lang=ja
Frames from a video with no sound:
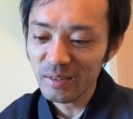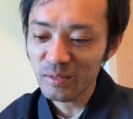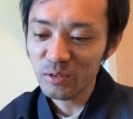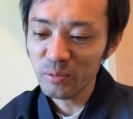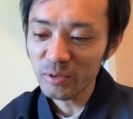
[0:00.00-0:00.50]

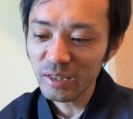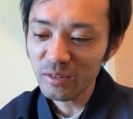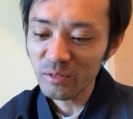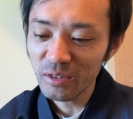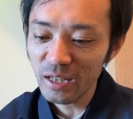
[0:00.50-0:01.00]
の久保さ
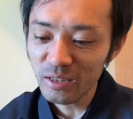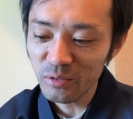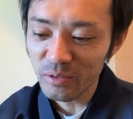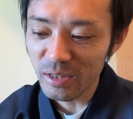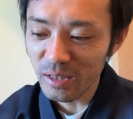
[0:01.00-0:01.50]
んとのやり
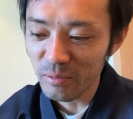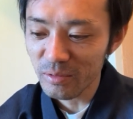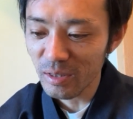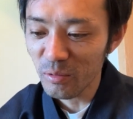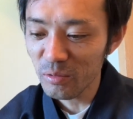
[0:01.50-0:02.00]
取りは多
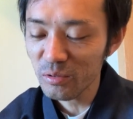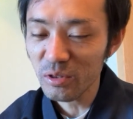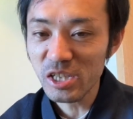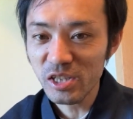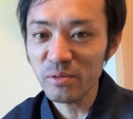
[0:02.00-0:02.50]
分ね本当
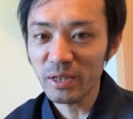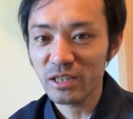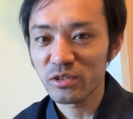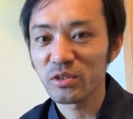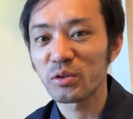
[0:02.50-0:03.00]
に死ぬまで
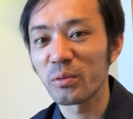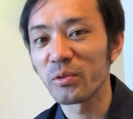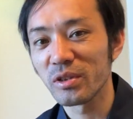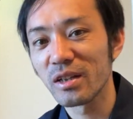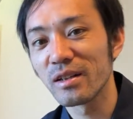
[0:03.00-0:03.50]
続くと
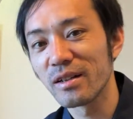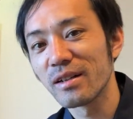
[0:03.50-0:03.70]
思うんで